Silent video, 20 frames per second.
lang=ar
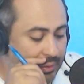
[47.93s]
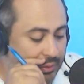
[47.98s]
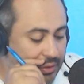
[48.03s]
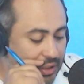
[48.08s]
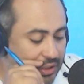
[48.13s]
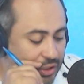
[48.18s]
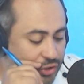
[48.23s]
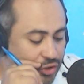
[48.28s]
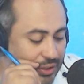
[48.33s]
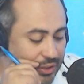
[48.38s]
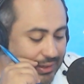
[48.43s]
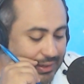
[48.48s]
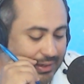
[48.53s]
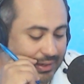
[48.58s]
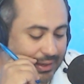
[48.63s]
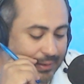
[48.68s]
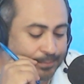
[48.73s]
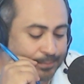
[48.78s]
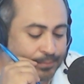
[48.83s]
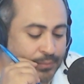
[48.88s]
تتجه
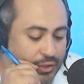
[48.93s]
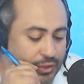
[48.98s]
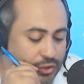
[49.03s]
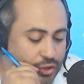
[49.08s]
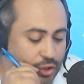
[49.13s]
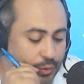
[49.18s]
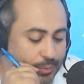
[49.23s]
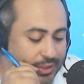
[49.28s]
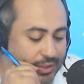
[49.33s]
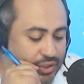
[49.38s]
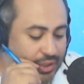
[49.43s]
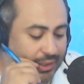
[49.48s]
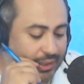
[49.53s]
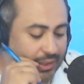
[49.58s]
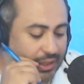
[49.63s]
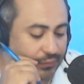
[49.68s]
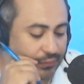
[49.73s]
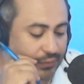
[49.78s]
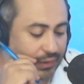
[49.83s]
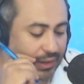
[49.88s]
إلى جنوب الجنوبية
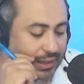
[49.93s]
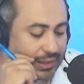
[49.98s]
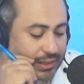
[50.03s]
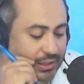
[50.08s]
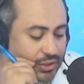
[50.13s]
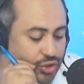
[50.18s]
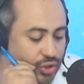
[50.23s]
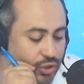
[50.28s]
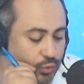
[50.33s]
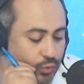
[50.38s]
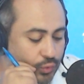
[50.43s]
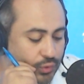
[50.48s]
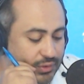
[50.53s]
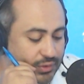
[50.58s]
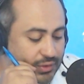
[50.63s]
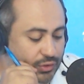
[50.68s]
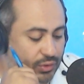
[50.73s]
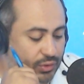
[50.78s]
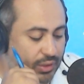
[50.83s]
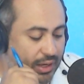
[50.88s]
الشرقية في خليج
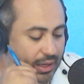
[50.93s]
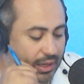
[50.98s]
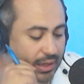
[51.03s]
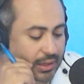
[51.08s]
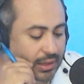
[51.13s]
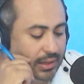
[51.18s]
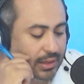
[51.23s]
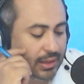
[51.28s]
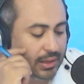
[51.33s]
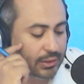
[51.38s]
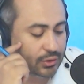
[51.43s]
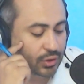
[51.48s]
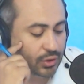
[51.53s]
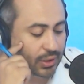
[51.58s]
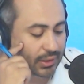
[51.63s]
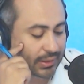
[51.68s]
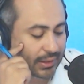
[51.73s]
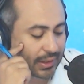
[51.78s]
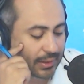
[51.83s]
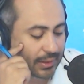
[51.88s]
تونس السرعة
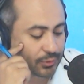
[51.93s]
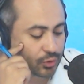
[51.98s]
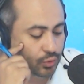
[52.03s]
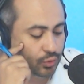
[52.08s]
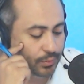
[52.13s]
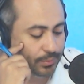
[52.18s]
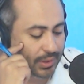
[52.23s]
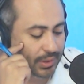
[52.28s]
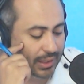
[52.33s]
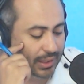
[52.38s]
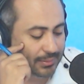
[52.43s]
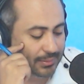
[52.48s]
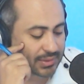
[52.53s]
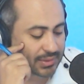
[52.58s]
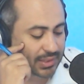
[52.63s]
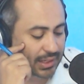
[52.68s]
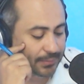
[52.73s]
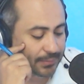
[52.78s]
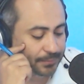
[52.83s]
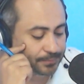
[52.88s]
سرعة الرياح باش تكون بين
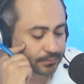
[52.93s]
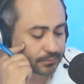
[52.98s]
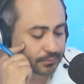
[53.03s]
خمسة